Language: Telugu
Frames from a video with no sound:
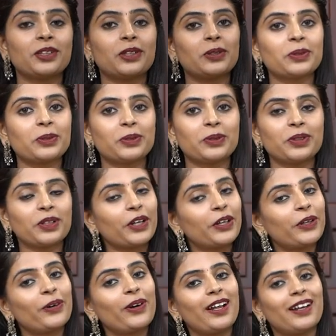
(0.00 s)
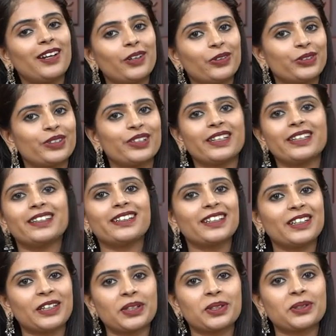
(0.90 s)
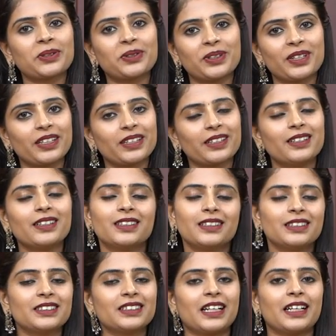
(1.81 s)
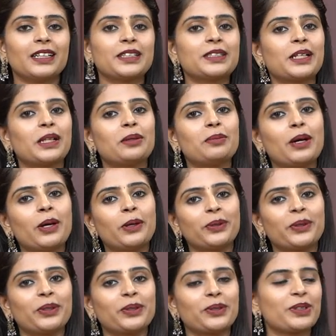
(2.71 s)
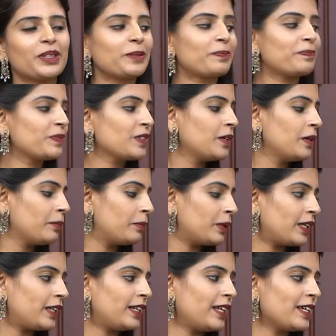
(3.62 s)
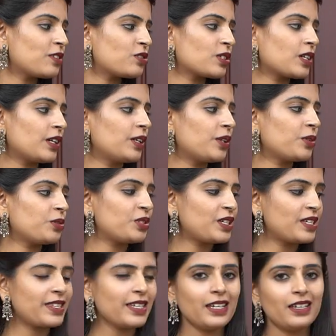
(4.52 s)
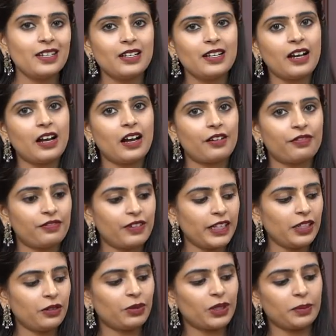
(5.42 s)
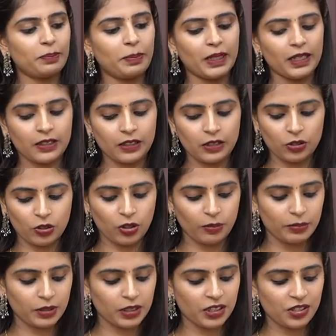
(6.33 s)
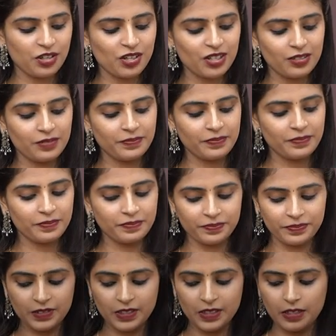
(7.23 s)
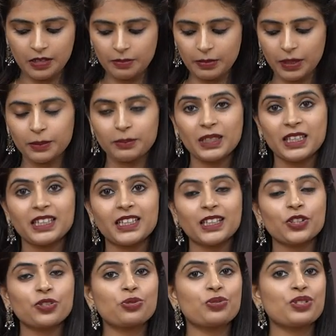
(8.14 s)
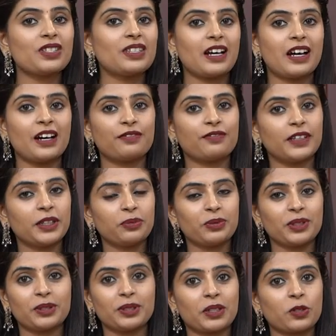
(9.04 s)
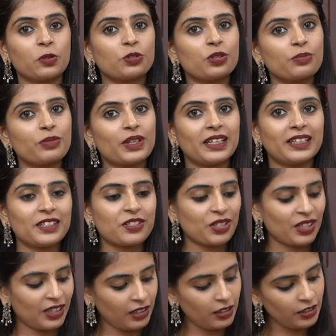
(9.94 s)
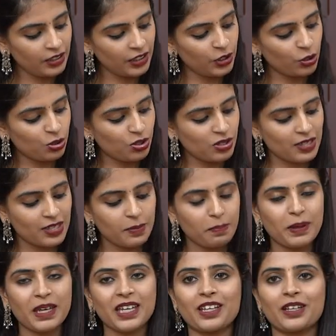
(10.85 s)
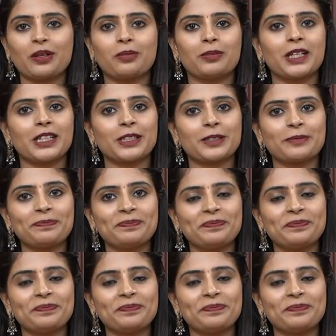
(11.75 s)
ఎంత లుక్ ఉంటాయో అలా ఉంటాయండి కట్టుకుంటే చాలా చాలా బాగుంటుంది మన నెక్స్ట్ కలర్ వచ్చేసి హాఫ్ వైట్ విత్ పింక్ కలర్ కాంబినేషన్ మనం ఇందాక చూసింది హాఫ్ వైట్ విత్ కొంచెం రెడ్డిష్ కదా ఇది వచ్చేసి పింక్ అనమాట